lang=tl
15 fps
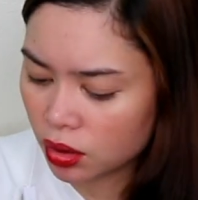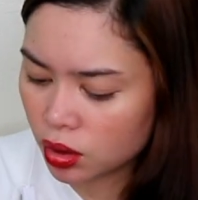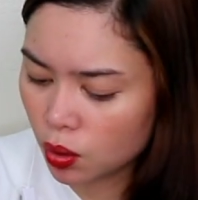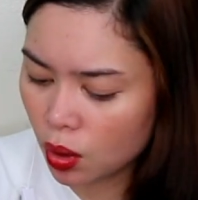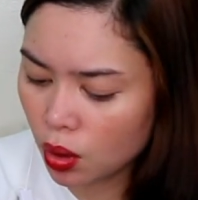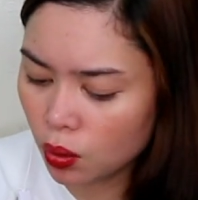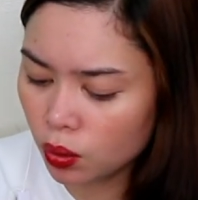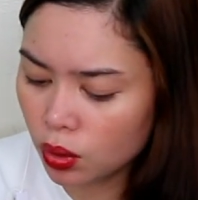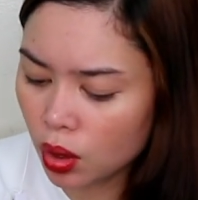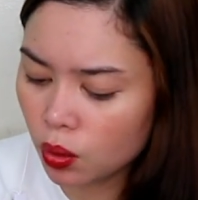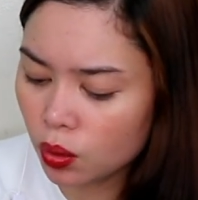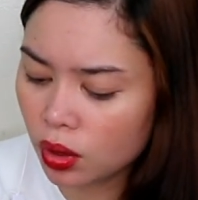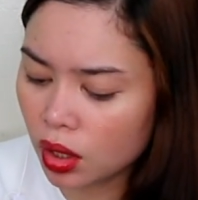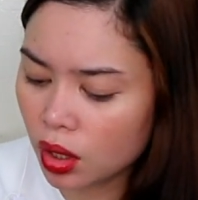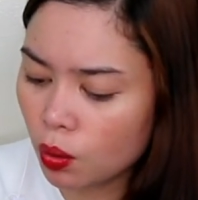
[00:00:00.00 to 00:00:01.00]
So, ang una
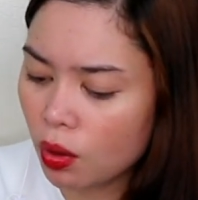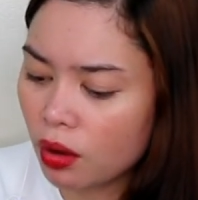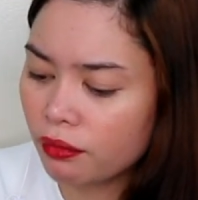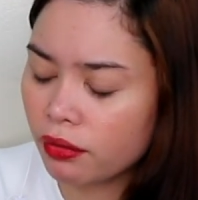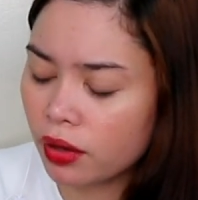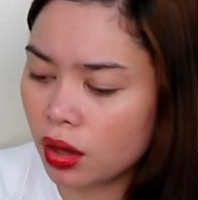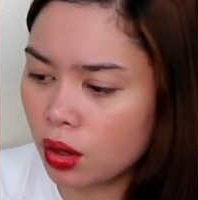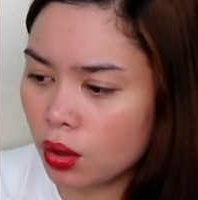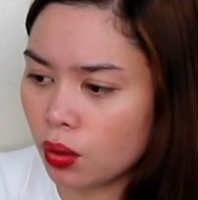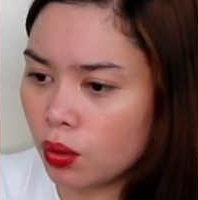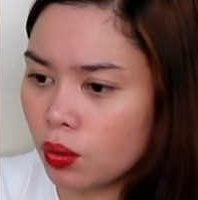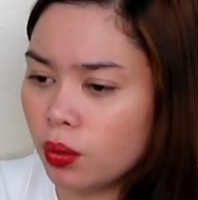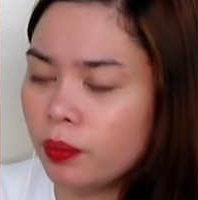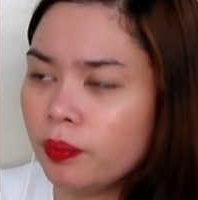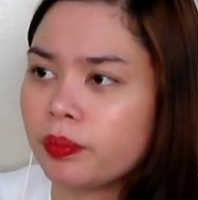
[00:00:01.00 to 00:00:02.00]
kong ginawang
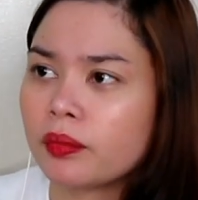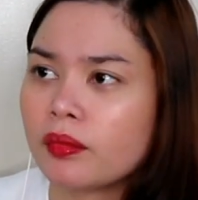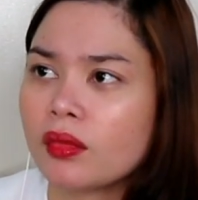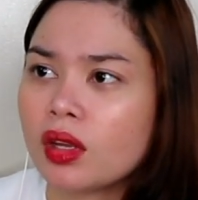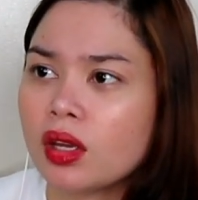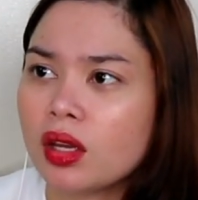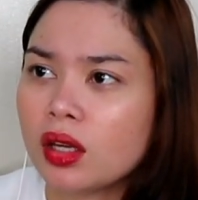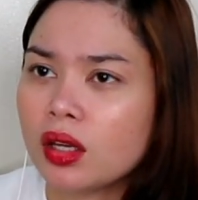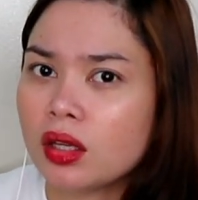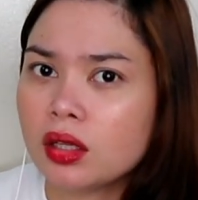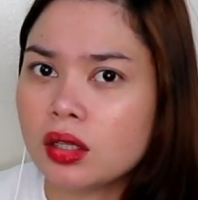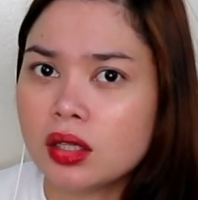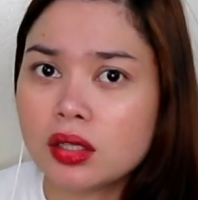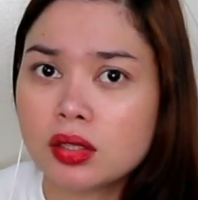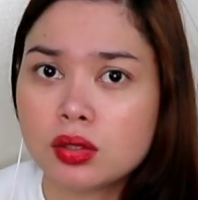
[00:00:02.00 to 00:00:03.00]
video
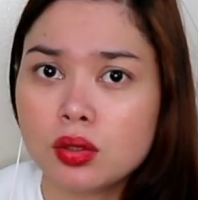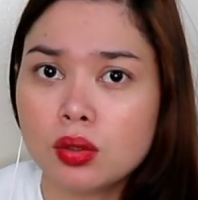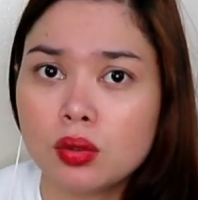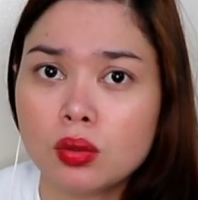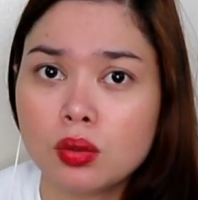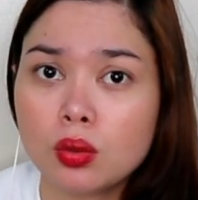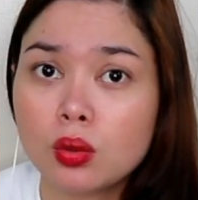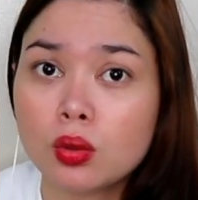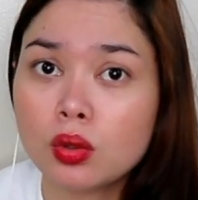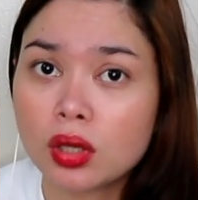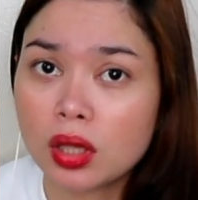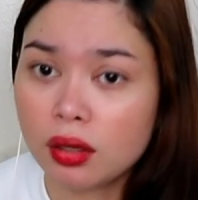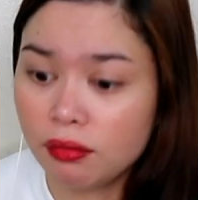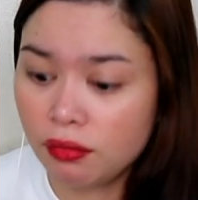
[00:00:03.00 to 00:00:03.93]
is yung cooking